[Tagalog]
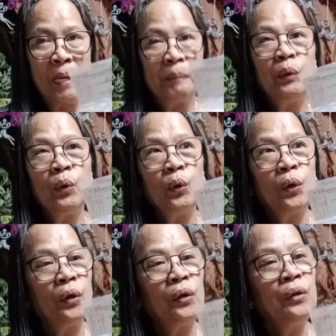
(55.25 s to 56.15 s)

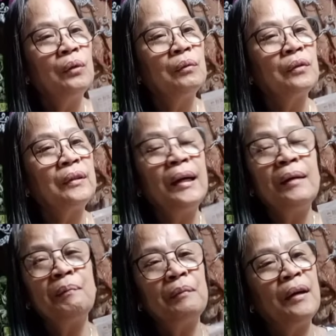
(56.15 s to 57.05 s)
Buko,
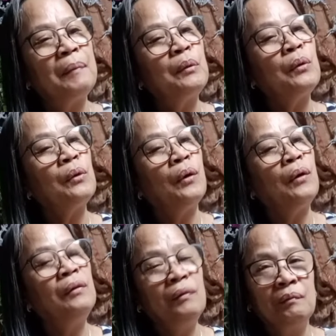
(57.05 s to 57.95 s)
young uh,
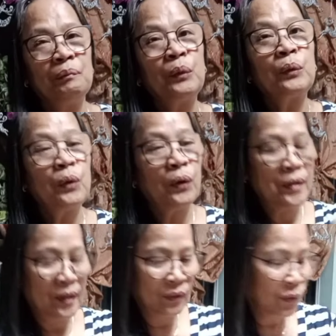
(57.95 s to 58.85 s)
buko buko,
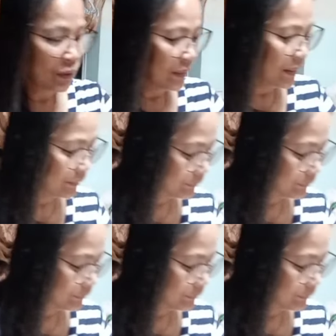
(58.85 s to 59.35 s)
yung coconut.